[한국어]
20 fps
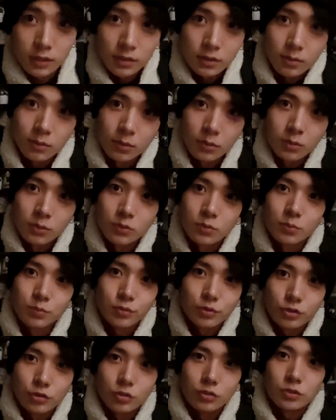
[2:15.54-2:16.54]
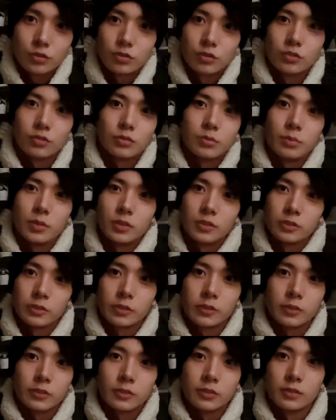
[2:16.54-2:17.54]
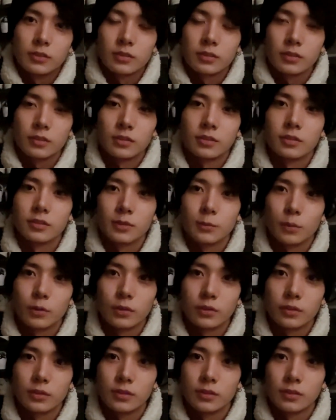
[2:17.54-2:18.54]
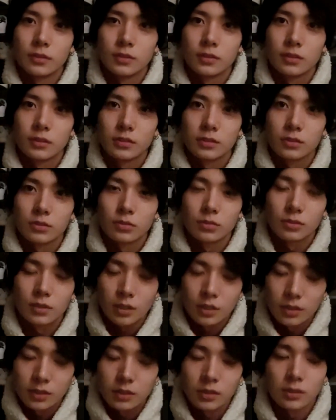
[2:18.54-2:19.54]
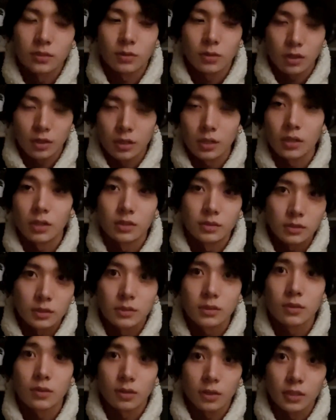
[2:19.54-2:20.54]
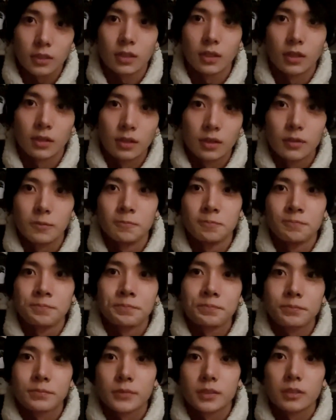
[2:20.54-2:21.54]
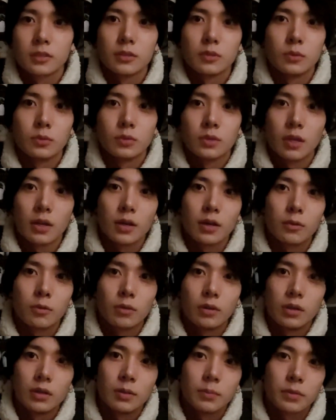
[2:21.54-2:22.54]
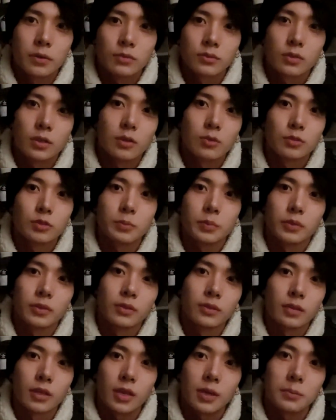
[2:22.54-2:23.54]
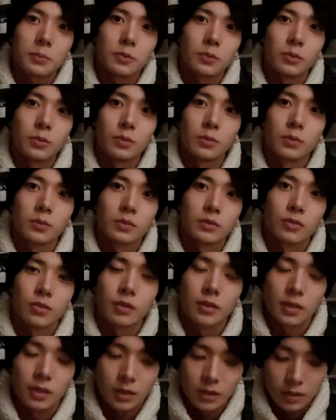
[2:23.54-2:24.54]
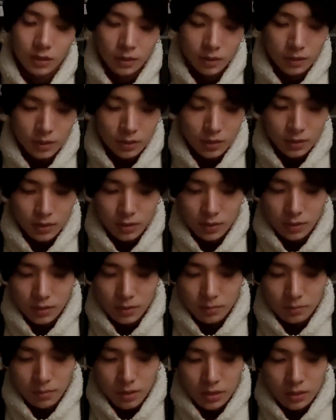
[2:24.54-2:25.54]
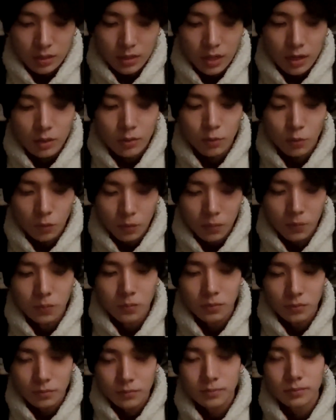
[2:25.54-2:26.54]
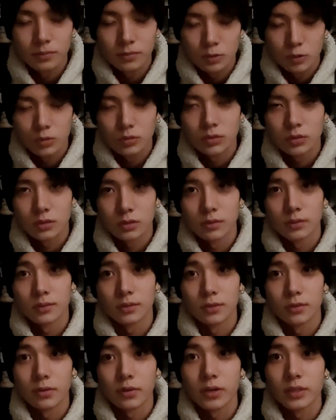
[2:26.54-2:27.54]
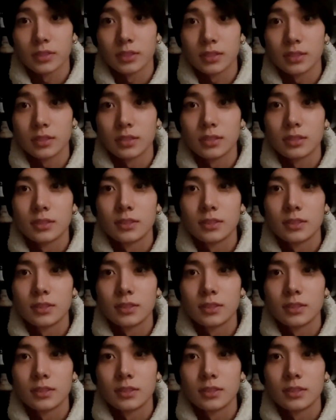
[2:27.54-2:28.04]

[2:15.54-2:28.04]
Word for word: 그런 것도 좀 풀면서 어 이번 휴가를 그렇게 쓸 것 같다. 그리고 내가 원래 평소에 하고 싶었던 게임도 되게 많이 할 거고 그런 여러 가지